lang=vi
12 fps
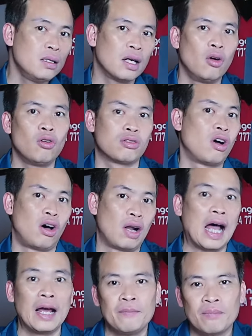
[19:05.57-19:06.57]
những cái lỗ giò
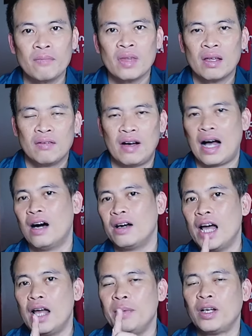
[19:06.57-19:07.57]
lại và ở
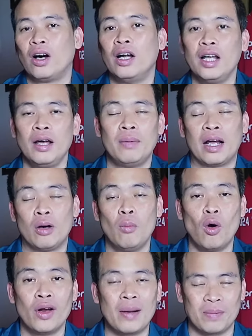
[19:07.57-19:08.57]
đây mình nói thêm là nó
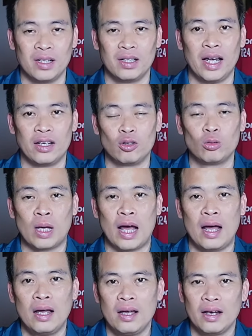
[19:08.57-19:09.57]
bồi đắp cơ thể cho chúng
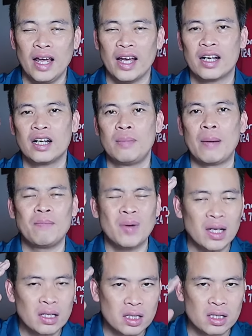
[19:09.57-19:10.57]
ta để cơ bắp
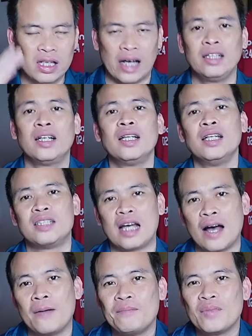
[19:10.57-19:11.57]
tránh cái tình
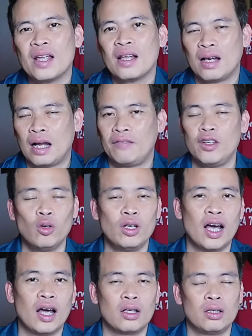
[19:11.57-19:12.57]
trạng là ví dụ như
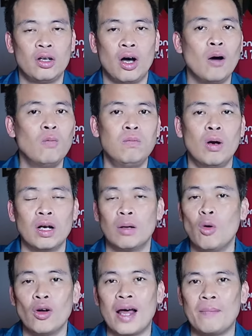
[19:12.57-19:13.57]
là nó không được
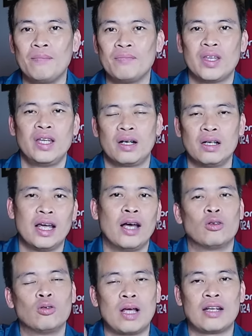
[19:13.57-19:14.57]
bồi đắp thì cơ thể
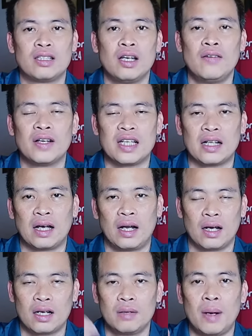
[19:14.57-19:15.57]
của chúng ta rơi vào trạng thái
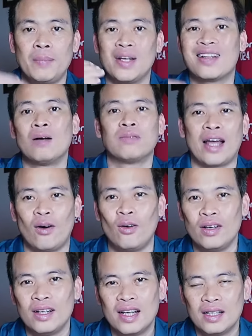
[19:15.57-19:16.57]
là cơ bắp bị tong teo
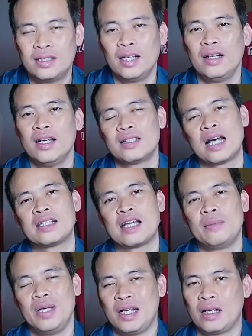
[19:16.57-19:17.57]
dẫn đến da rẻ
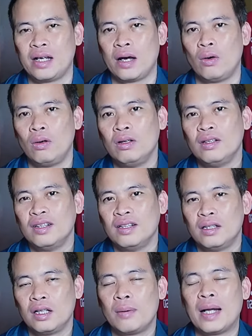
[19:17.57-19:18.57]
bị nhăn nheo
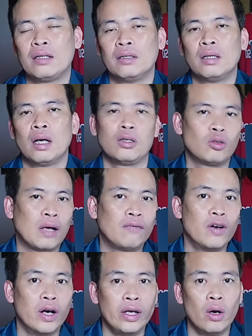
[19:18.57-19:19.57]
thì các bạn tưởng tượng là chúng ta
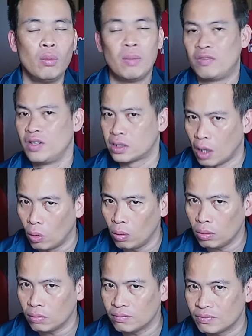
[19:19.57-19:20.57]
vừa yếu mà vừa xấu
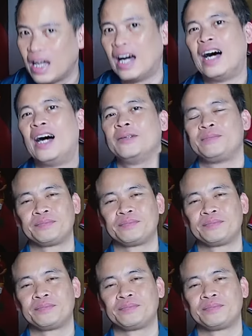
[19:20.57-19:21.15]
đó